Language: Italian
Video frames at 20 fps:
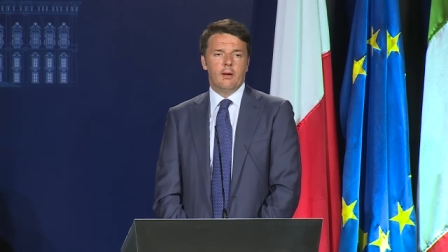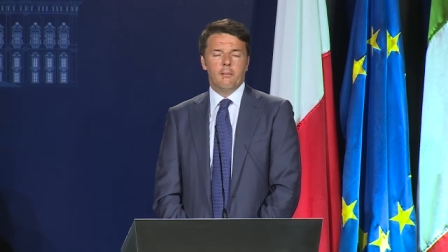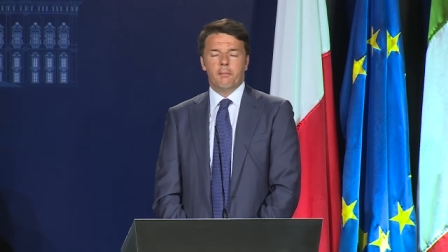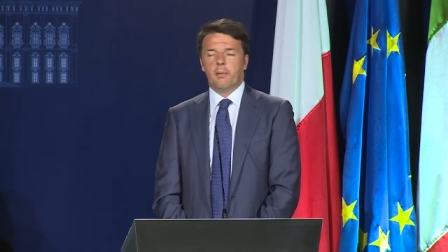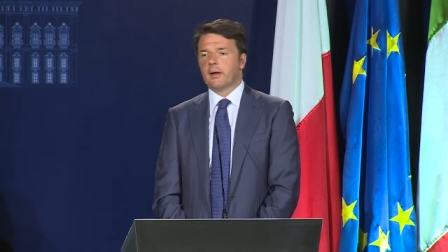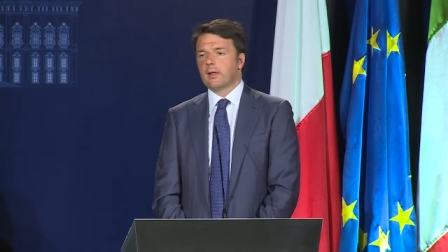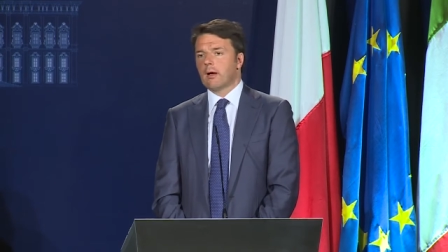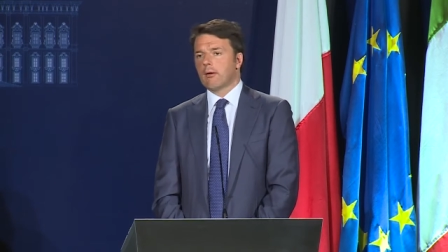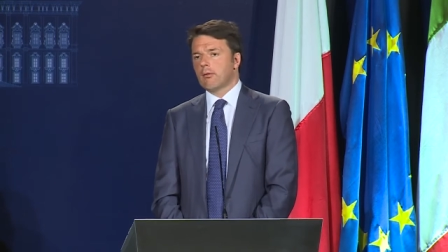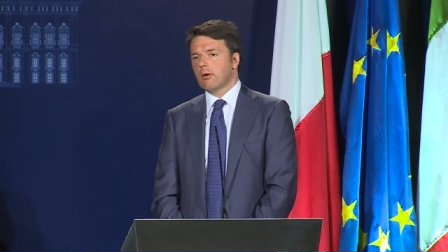
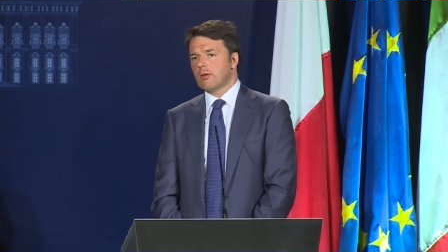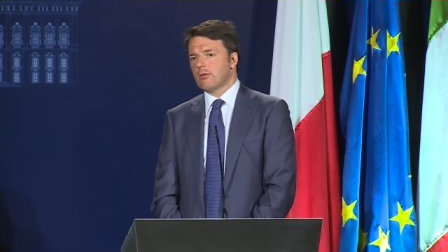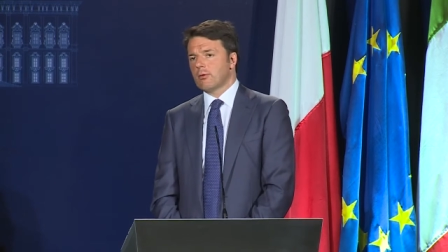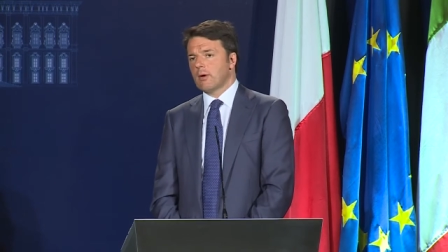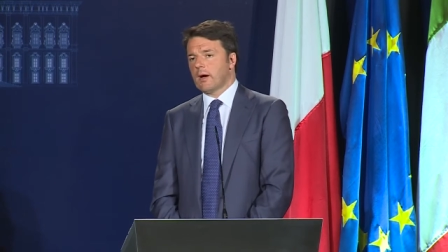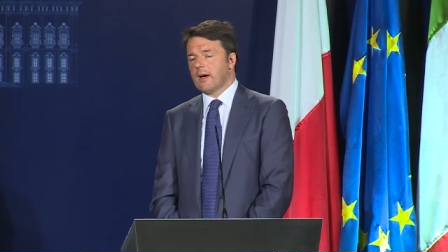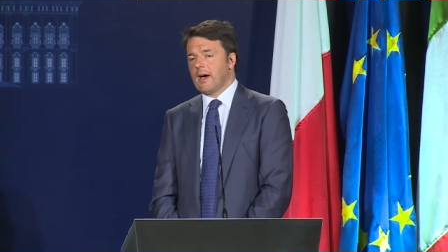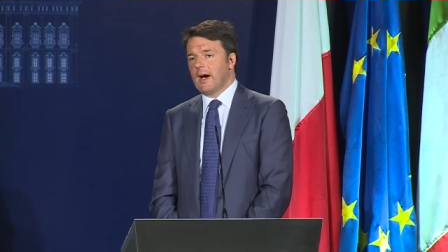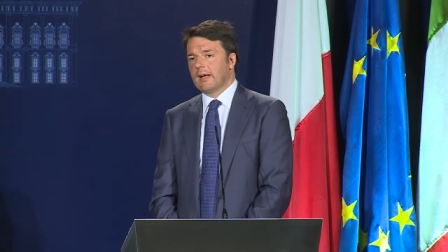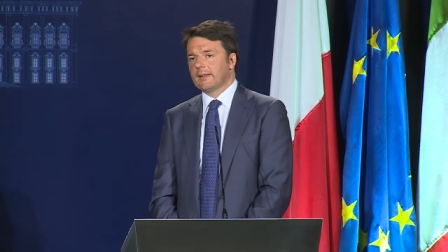Perché questo
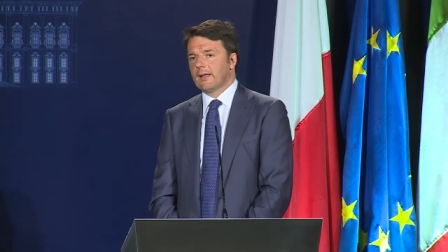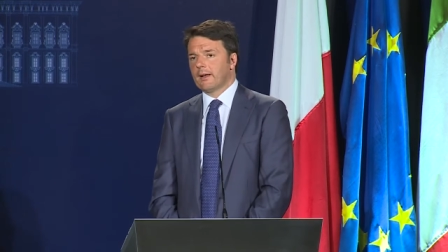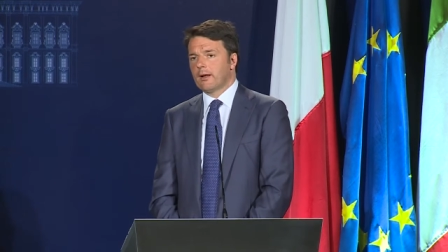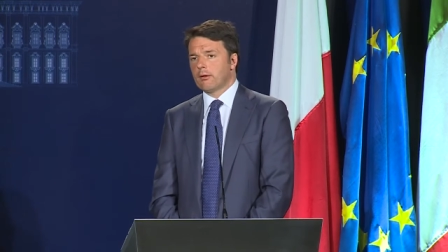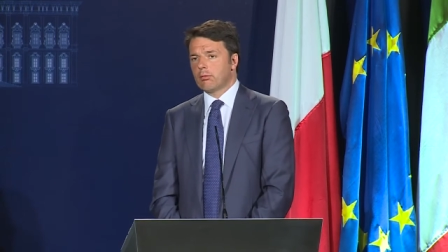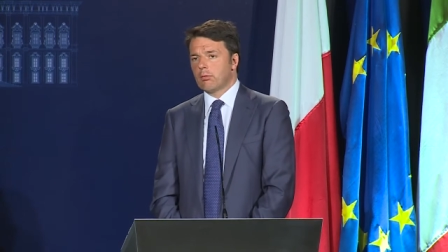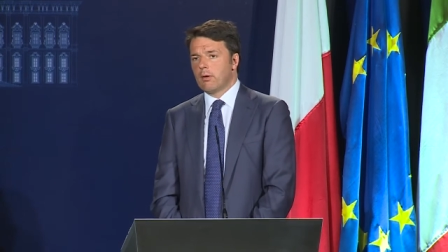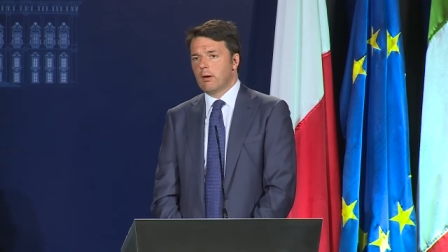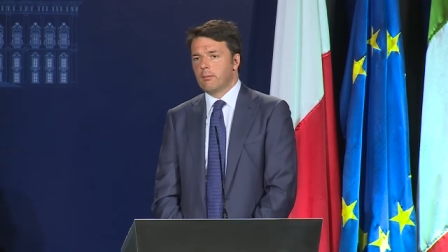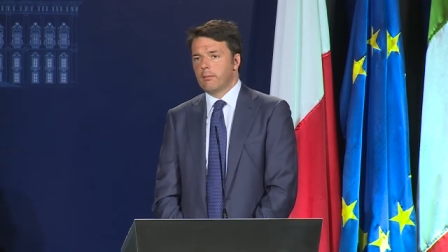accada
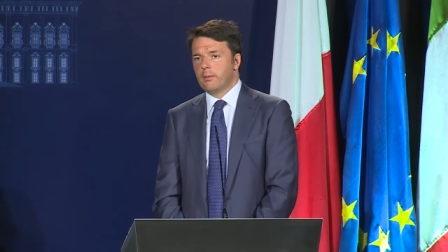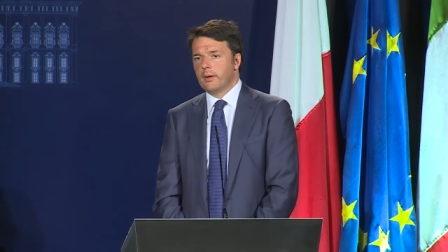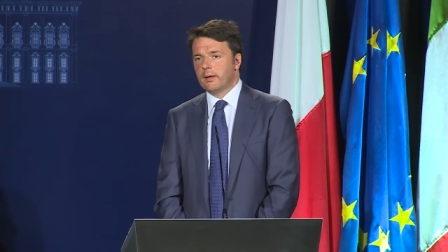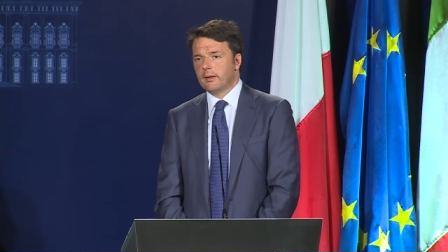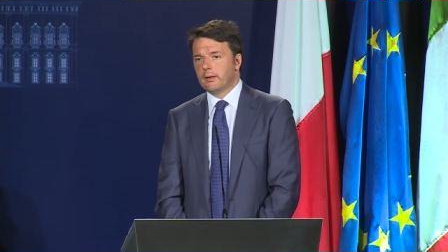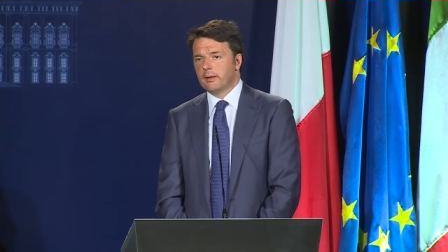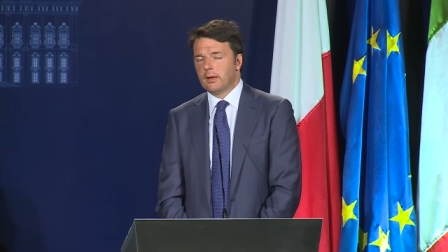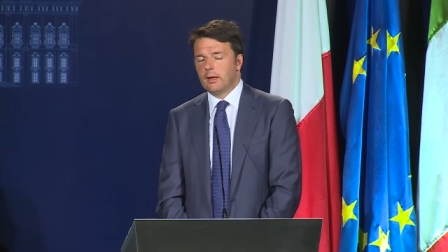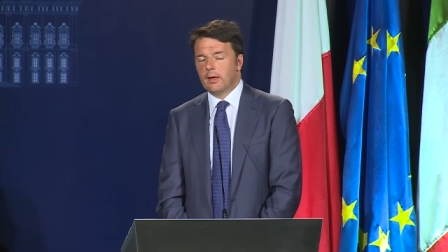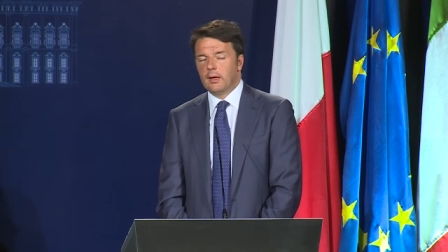
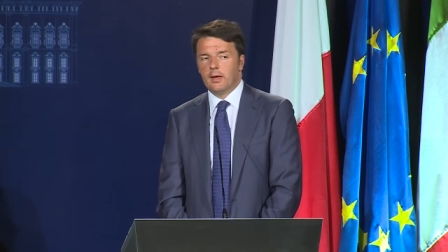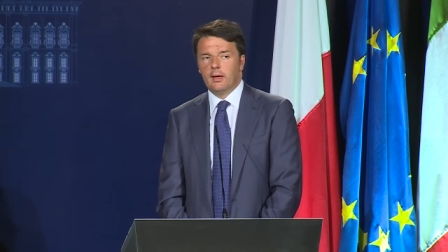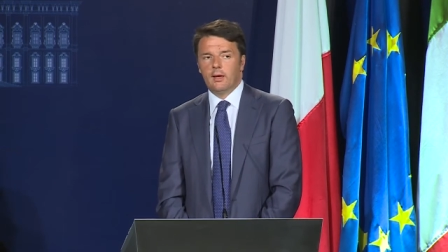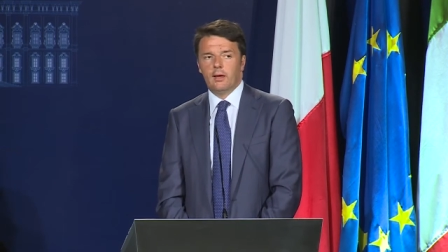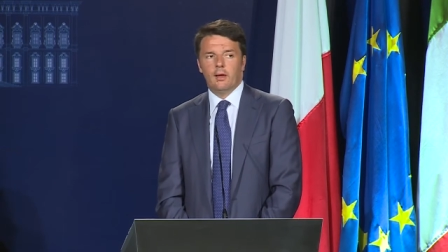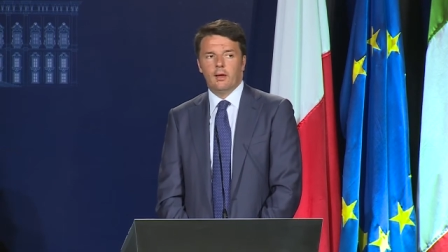naturalmente,